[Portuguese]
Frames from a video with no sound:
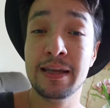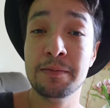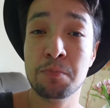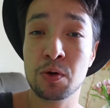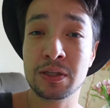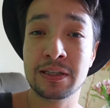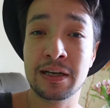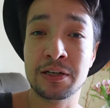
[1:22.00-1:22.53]
E
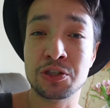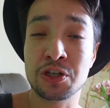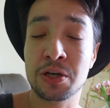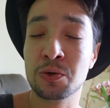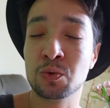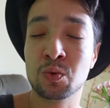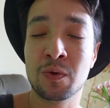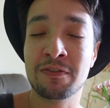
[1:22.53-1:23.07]
importante,
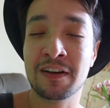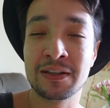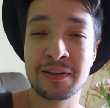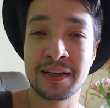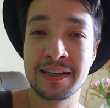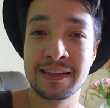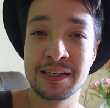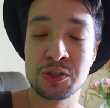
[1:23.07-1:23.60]
eu não tô falando
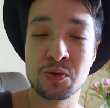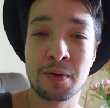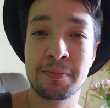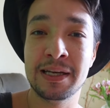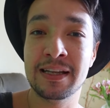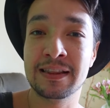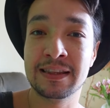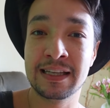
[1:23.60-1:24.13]
aqui da sua
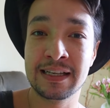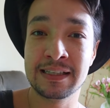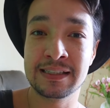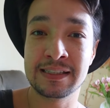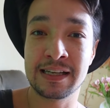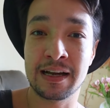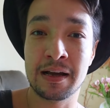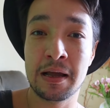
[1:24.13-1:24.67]

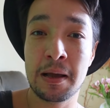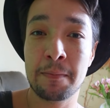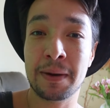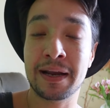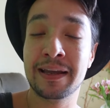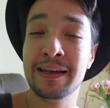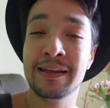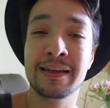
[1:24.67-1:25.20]
militância para
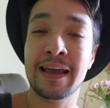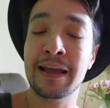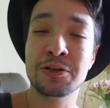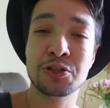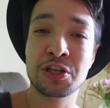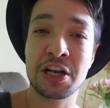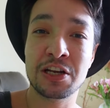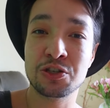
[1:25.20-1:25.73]
que ninguém
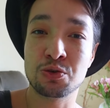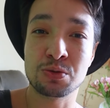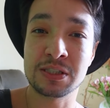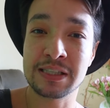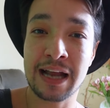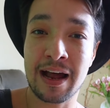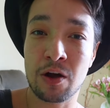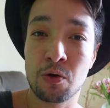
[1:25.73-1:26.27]
te enche o
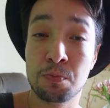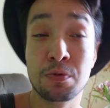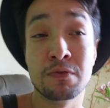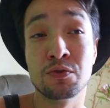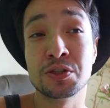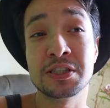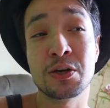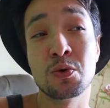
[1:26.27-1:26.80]
saco por
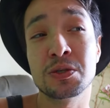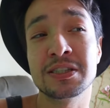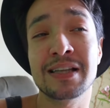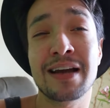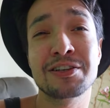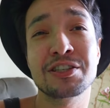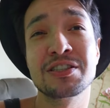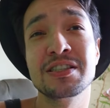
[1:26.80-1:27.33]
você
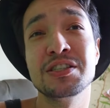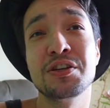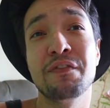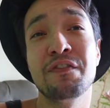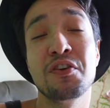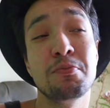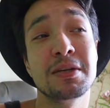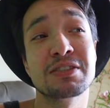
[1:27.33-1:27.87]
gostar de assistir
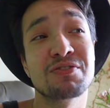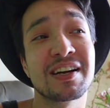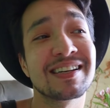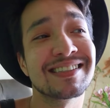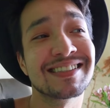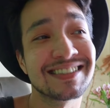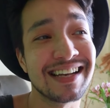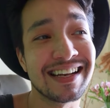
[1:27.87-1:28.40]
filmes
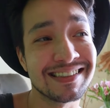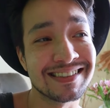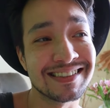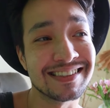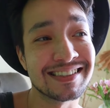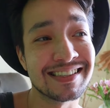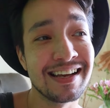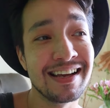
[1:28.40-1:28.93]
franceses.